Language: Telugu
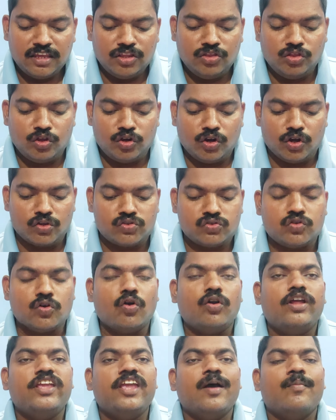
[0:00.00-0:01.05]
ఇందులో
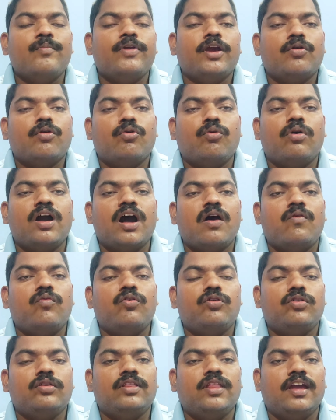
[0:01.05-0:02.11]
సోడియం ఎక్కువగా
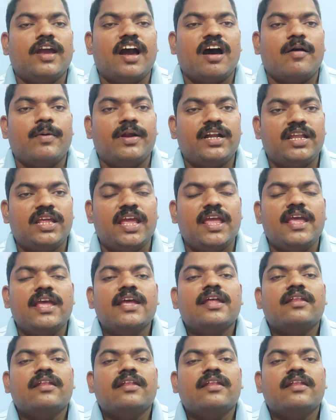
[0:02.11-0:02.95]
ఉంటుంది కాబట్టి